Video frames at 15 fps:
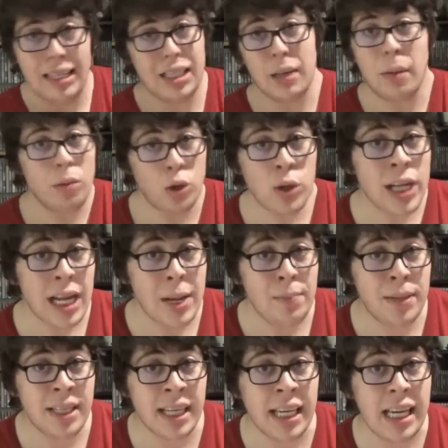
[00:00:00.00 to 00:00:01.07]
C'est la même chose à
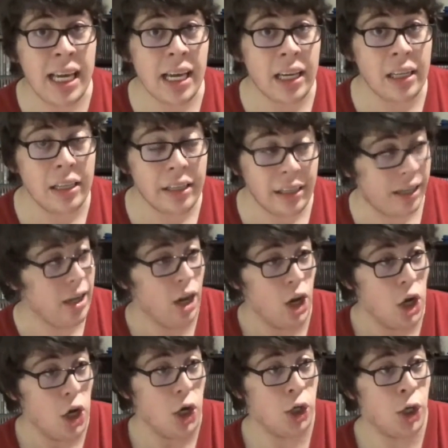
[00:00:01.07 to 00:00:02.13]
l'épicerie.
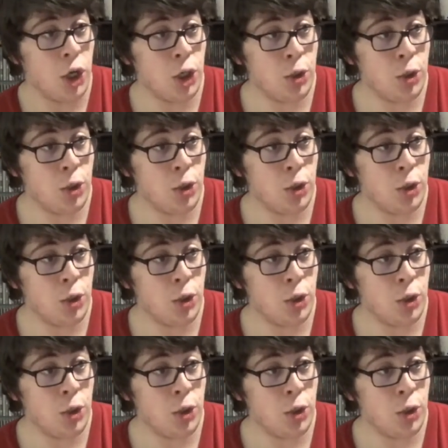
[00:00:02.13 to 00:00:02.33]
Je